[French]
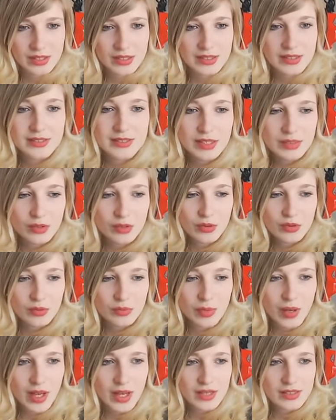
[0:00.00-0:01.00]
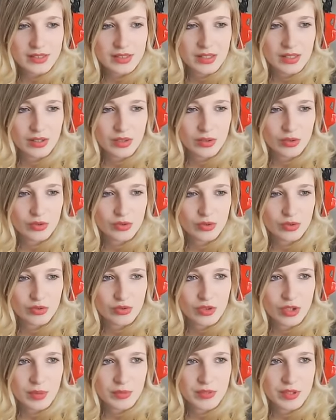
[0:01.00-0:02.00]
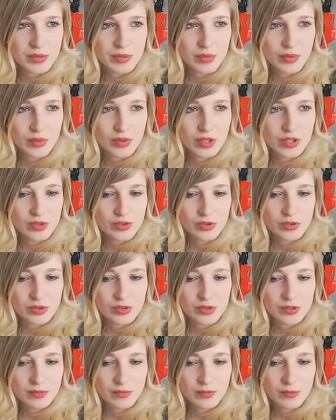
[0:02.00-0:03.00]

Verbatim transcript: sa tenue de base et euh, de changer un petit peu les choses.